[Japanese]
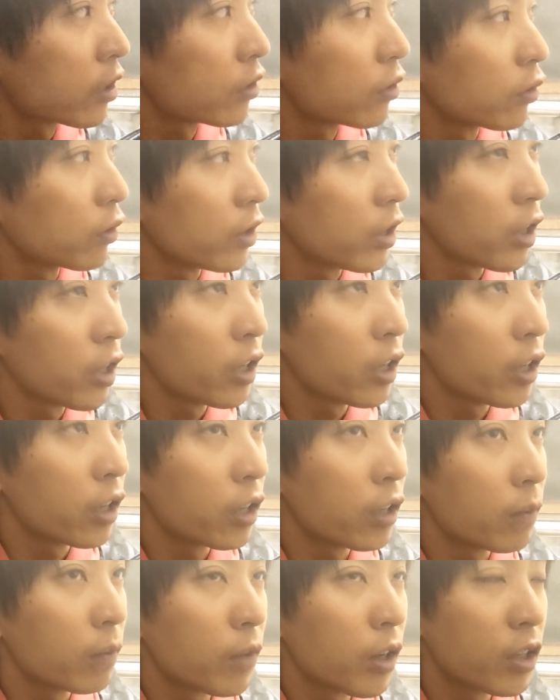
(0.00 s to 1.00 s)
あるの
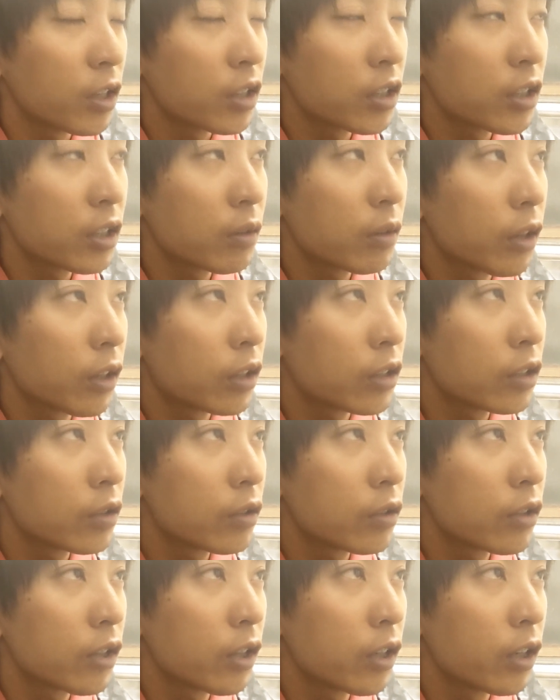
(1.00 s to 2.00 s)
で、まあ、明日は千
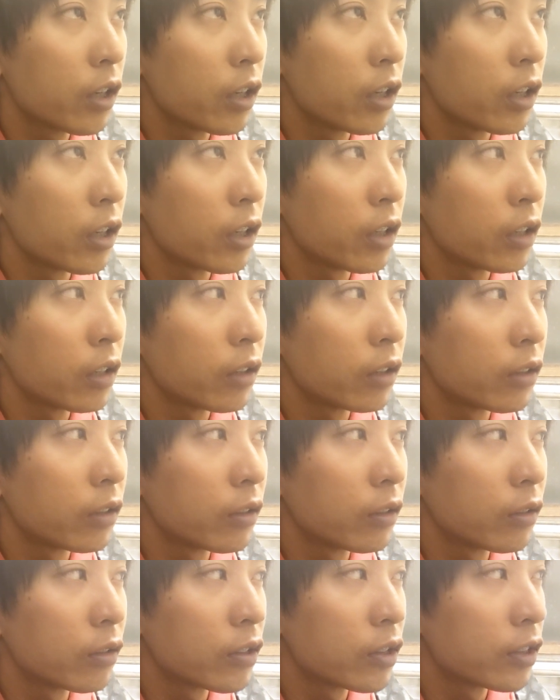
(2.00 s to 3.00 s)
歳
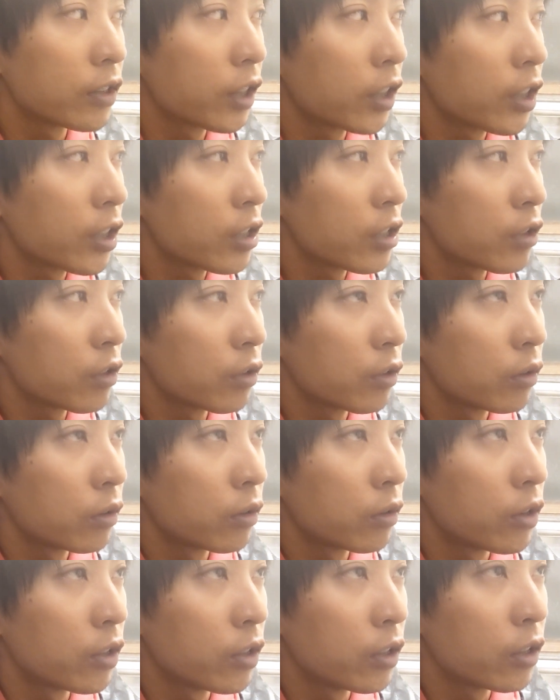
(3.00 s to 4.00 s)
の市街地の
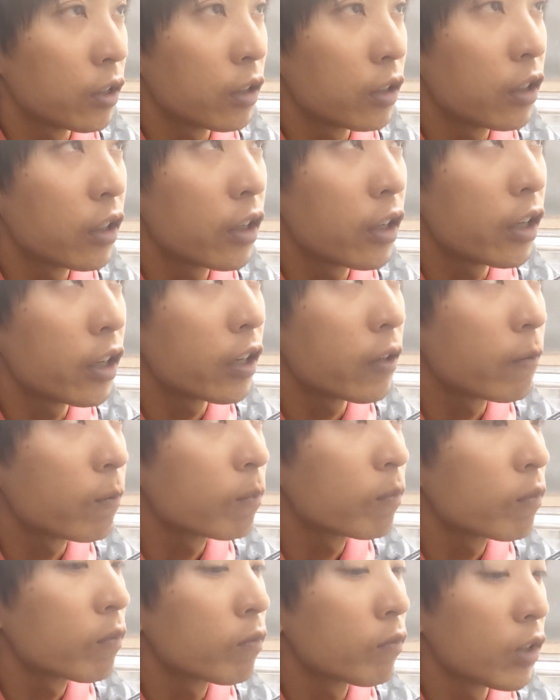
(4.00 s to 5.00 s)
方に行って、
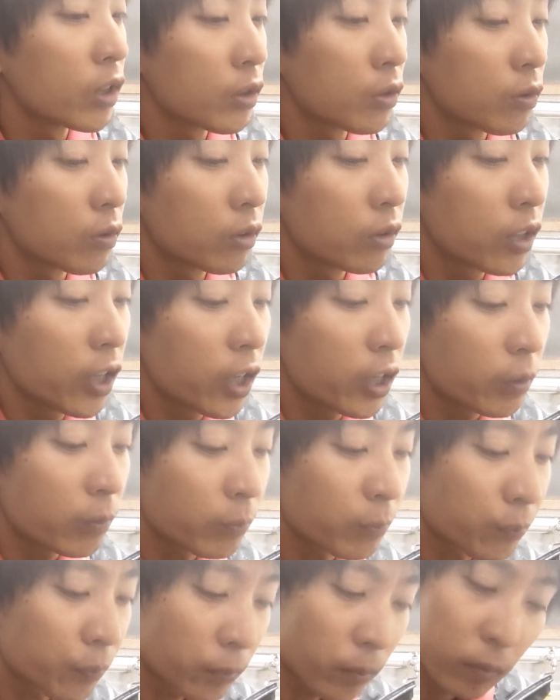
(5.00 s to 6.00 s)
まあ、そこ
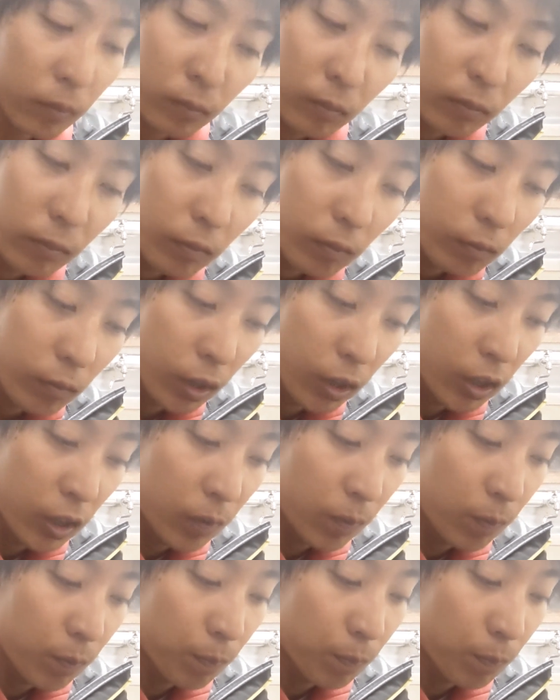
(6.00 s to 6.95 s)
で、まあ、1